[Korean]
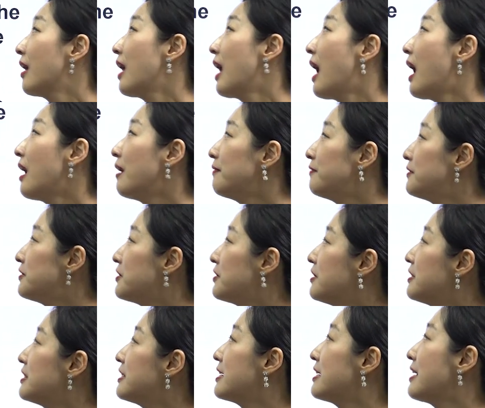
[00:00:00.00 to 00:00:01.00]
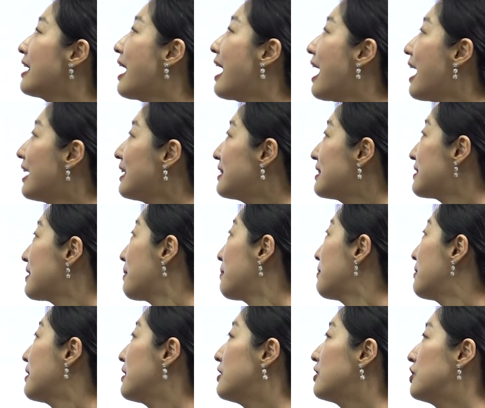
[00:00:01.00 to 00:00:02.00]
After they add
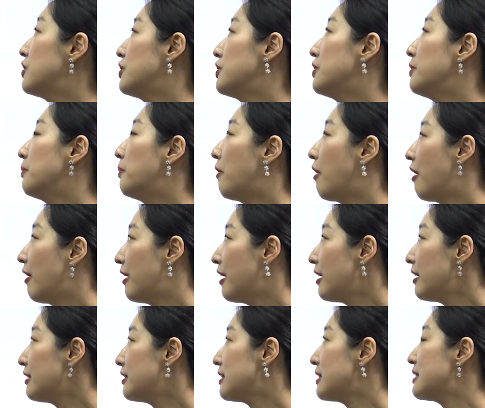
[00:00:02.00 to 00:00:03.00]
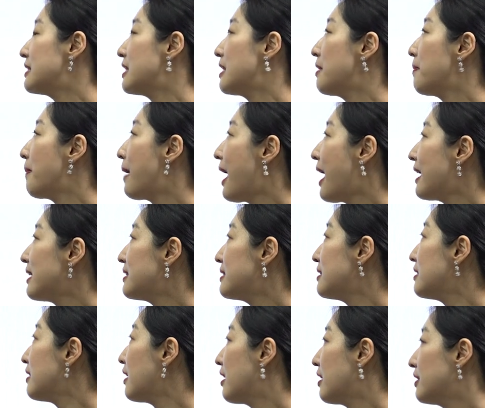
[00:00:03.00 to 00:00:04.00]
something to the product, they
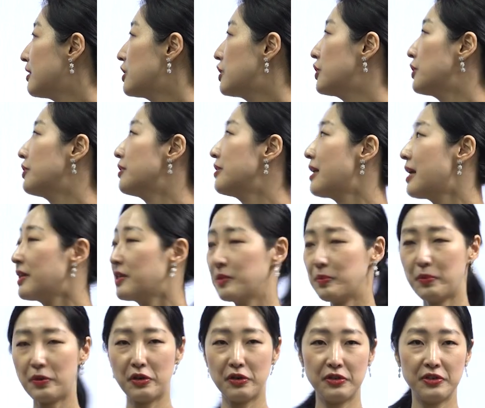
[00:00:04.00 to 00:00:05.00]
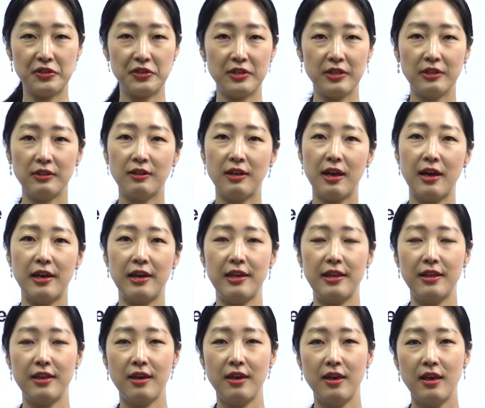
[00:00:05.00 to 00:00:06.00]
pass it on to the next person in
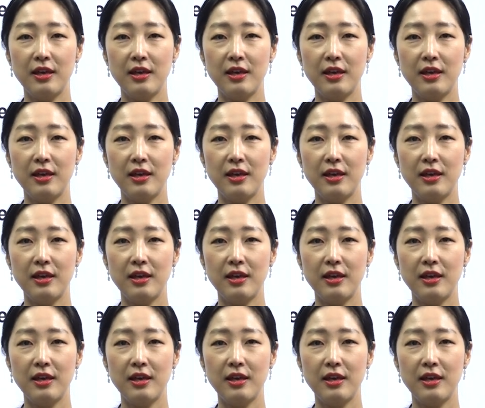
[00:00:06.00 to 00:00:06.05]
line.